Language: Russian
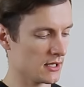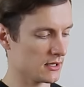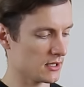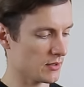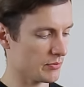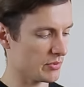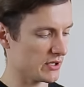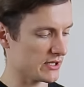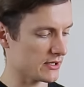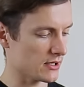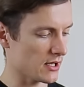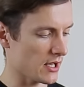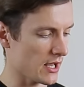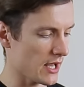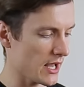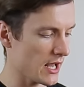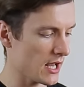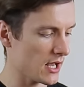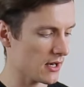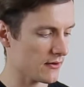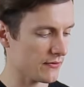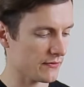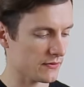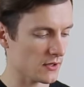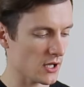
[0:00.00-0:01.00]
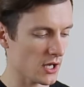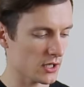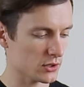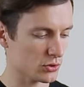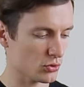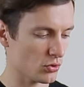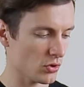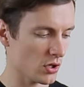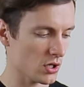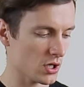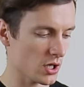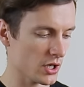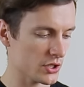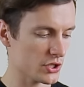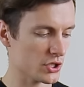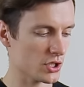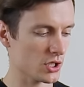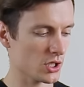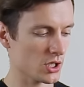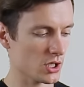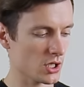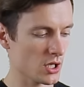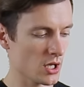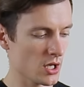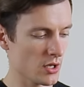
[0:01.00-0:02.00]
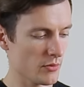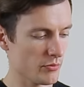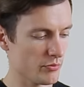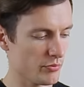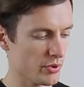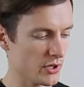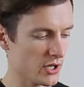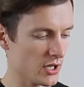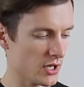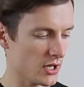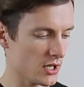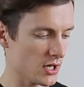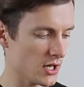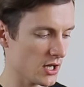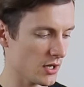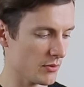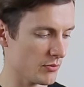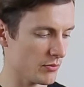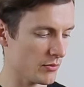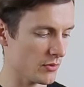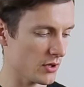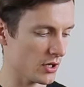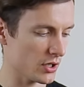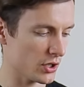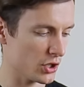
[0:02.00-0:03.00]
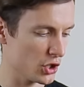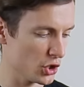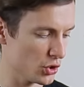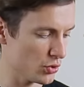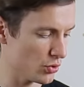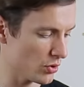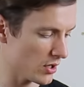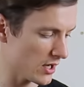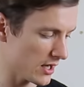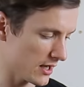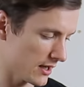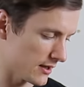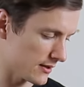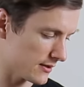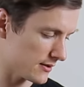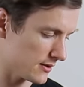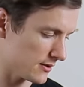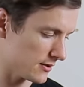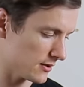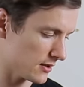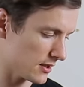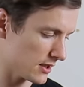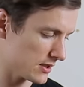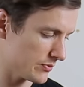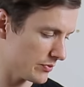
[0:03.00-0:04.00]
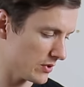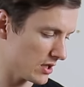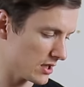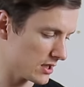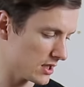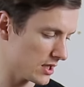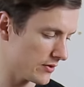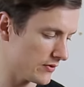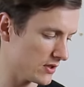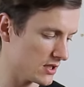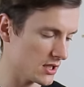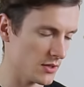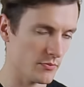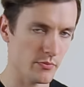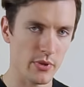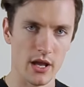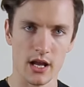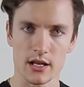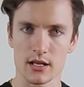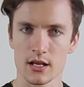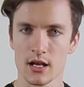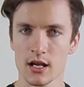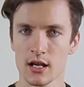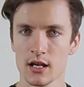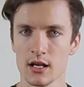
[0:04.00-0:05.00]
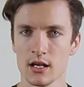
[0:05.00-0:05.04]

Написано Air Flight Huarachi PRM QS, размер 9,5.